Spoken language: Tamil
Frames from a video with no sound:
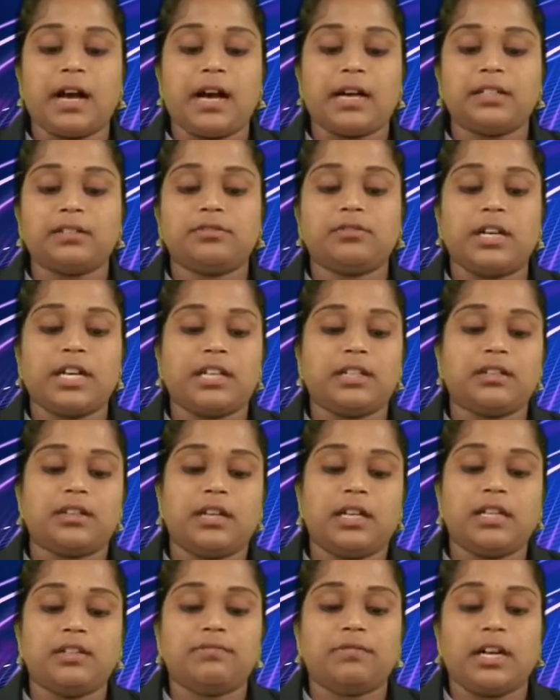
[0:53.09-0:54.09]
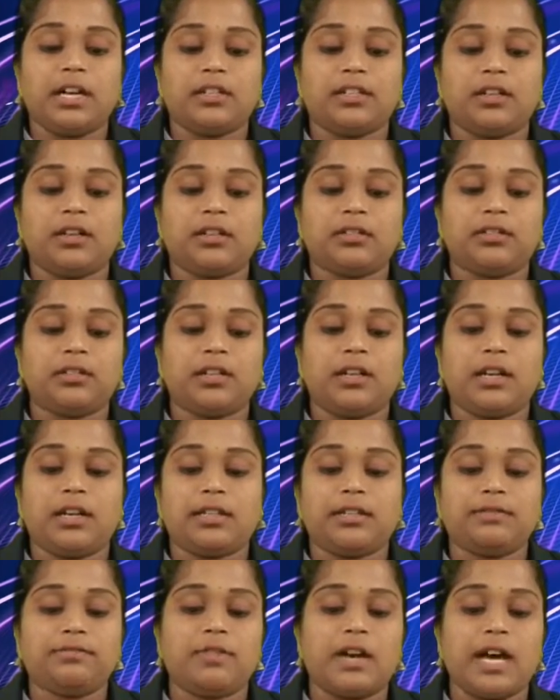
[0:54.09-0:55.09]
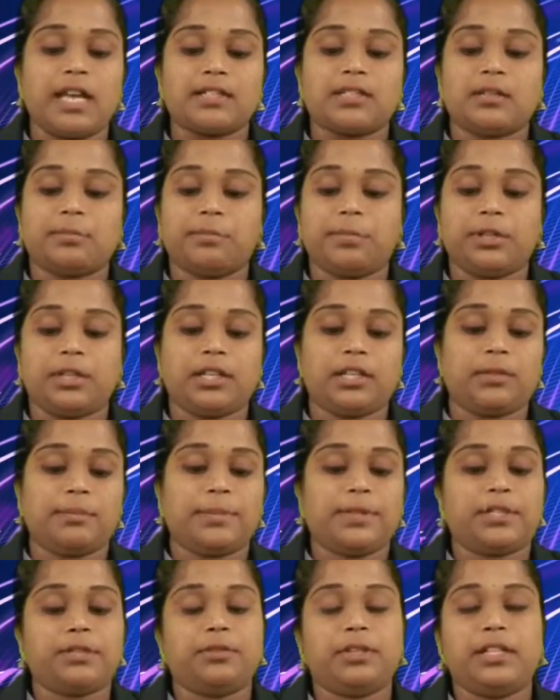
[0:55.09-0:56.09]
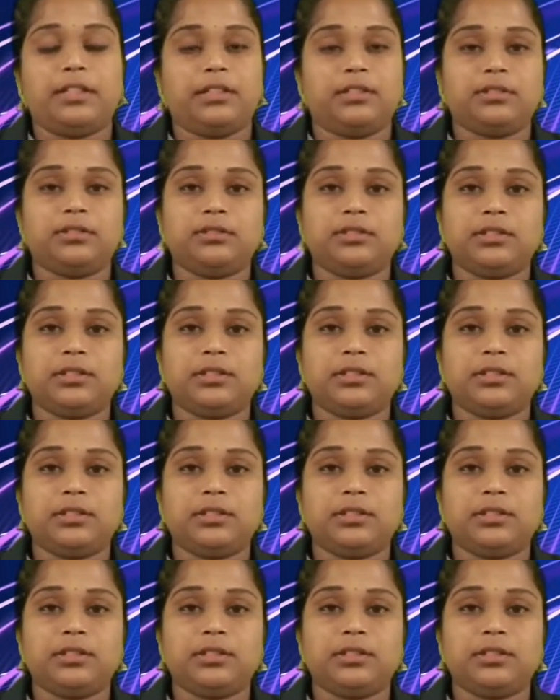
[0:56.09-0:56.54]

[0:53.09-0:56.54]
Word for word: ஆறு வரிகளின் வட்டெழுத்துக்களின் வாசம் பொறிக்கப்பட்டுள்ளது